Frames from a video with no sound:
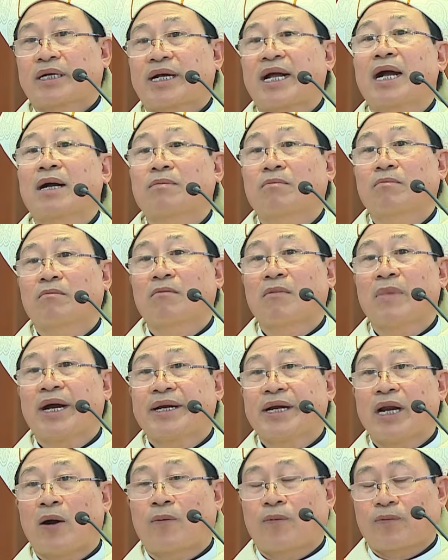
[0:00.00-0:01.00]
các
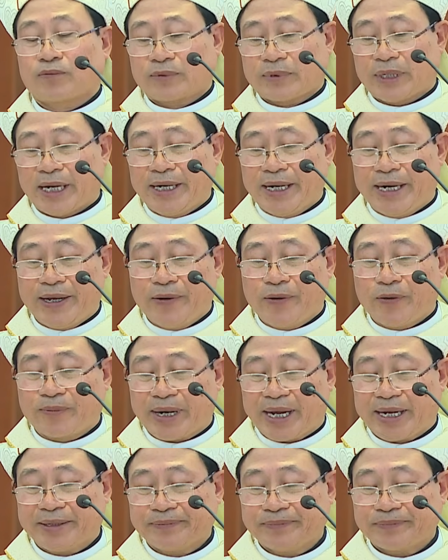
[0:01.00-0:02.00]
bài đọc thánh lễ hôm
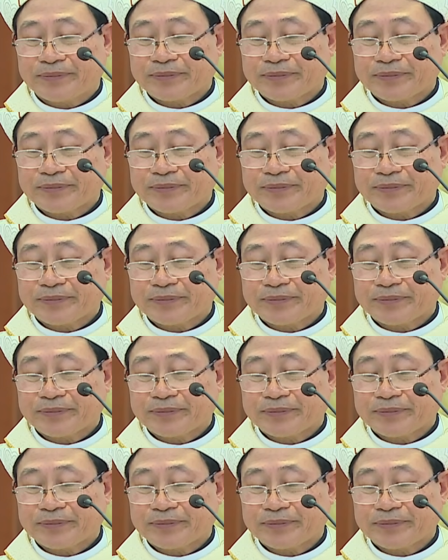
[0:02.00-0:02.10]
nay